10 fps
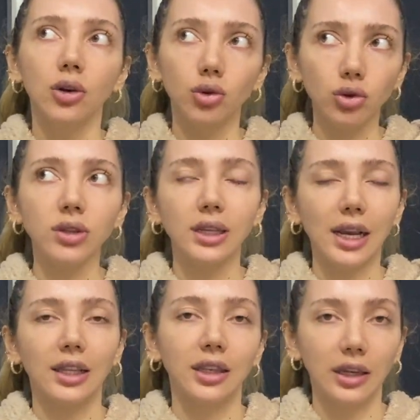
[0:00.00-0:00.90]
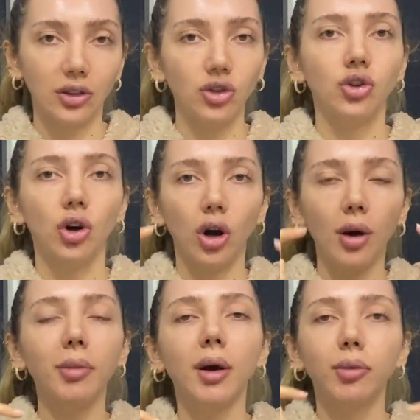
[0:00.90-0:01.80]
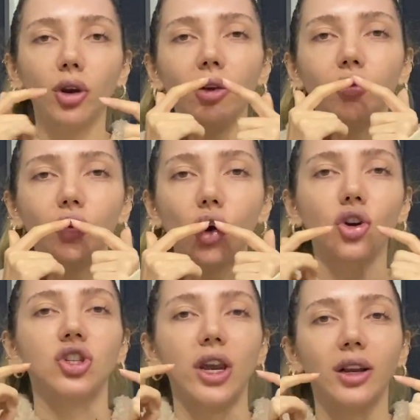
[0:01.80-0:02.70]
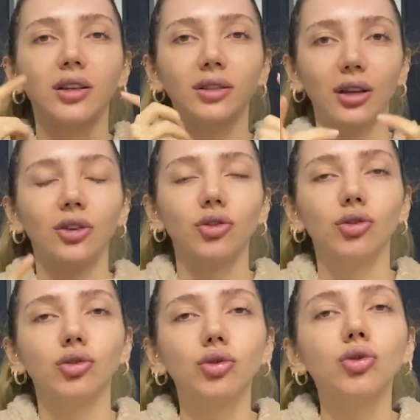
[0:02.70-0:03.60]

Rus tekniği diyor ama böyle fiyonk şeklinde gidiyordu.